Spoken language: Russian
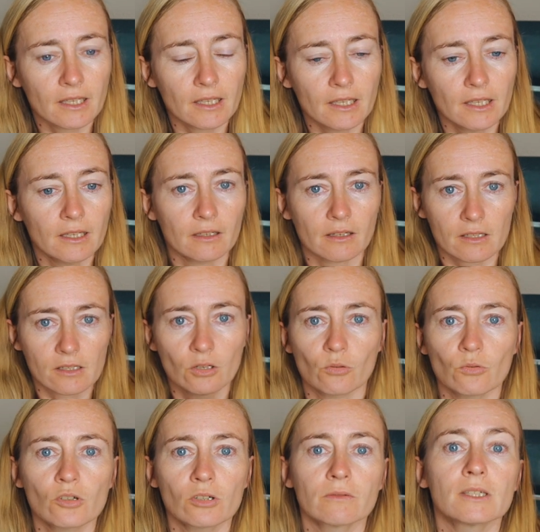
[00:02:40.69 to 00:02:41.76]
и
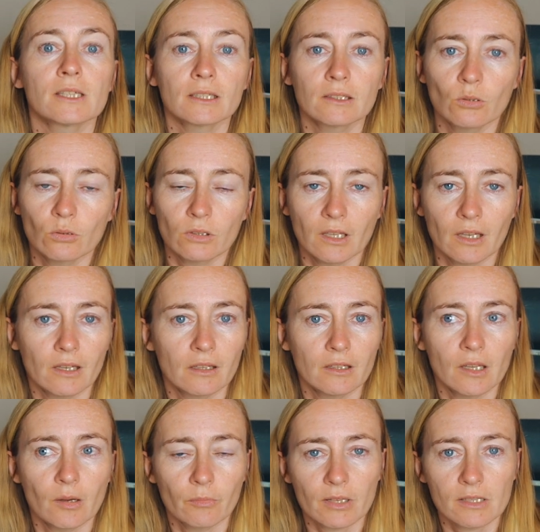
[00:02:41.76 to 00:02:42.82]
раскручивать их до не,
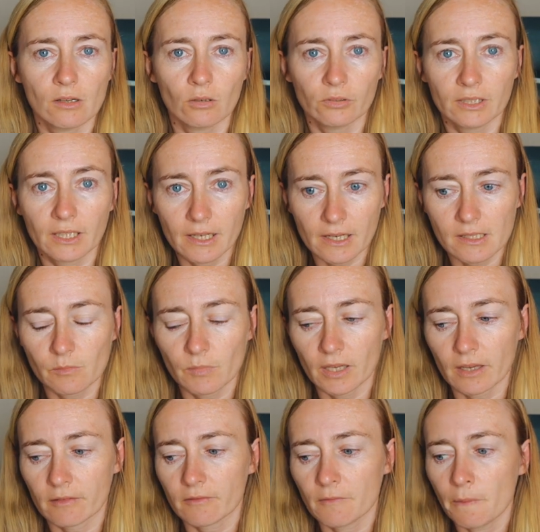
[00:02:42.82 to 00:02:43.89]
неопределенных
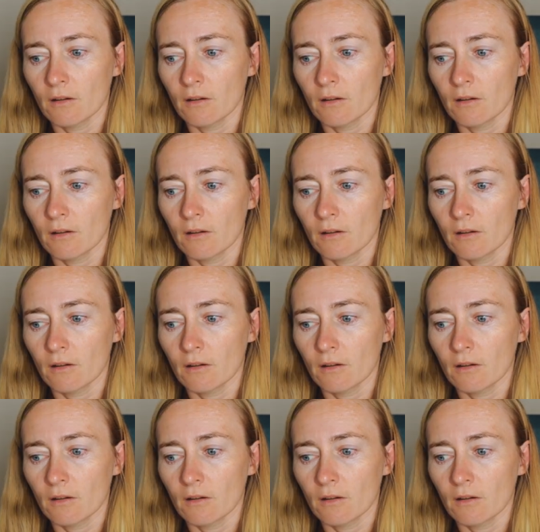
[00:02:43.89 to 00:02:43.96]
размеров.